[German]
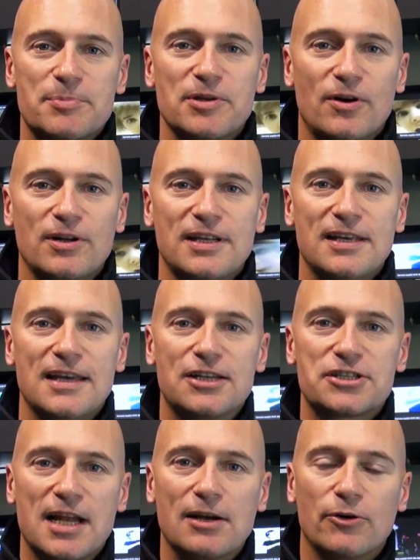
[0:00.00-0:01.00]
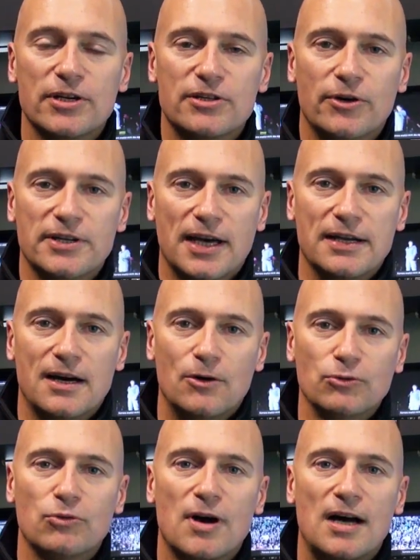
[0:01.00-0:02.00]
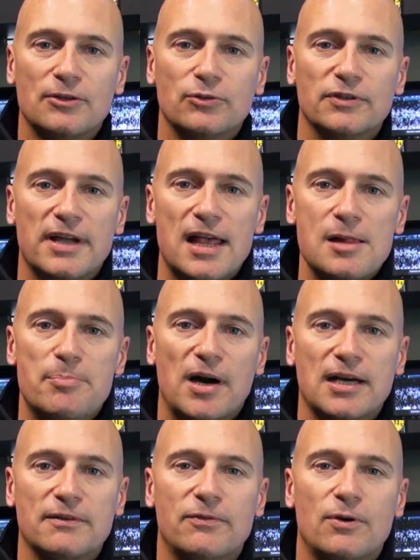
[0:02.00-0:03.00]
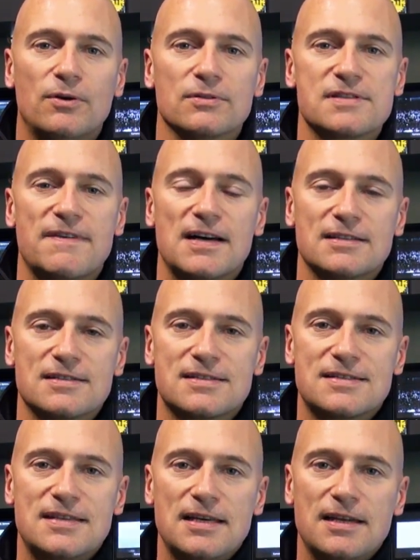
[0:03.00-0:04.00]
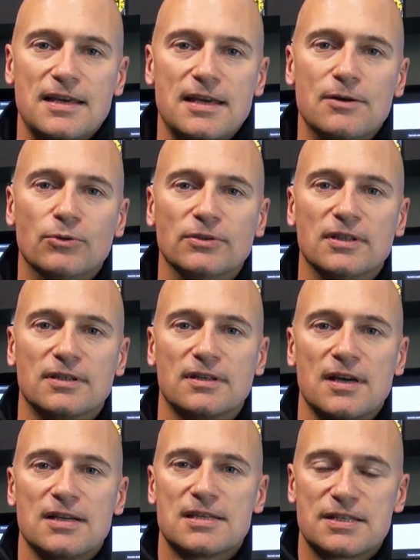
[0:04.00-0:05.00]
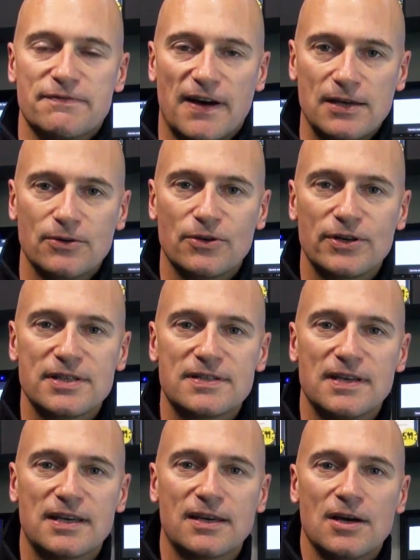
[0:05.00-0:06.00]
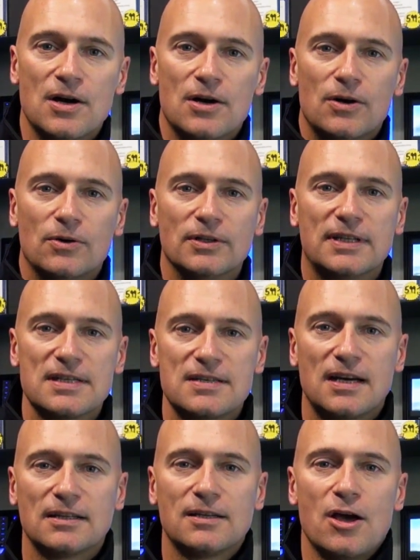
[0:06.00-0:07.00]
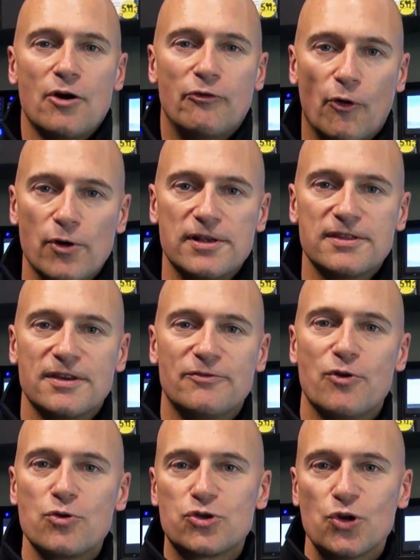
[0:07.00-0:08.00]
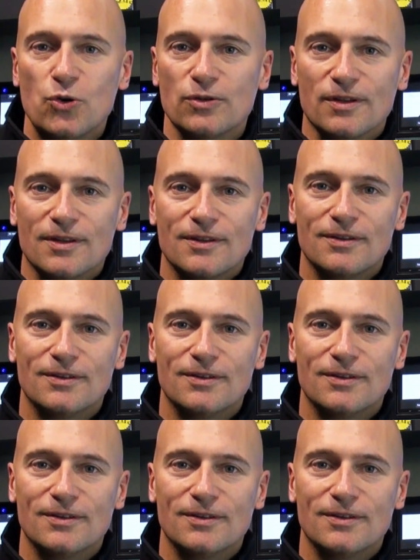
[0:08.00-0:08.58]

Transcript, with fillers: ich bin der Olli. Ich stelle euch heute ein Autoradio von Alpine vor und zwar das CDE e 192 und das hat folgende Funktion.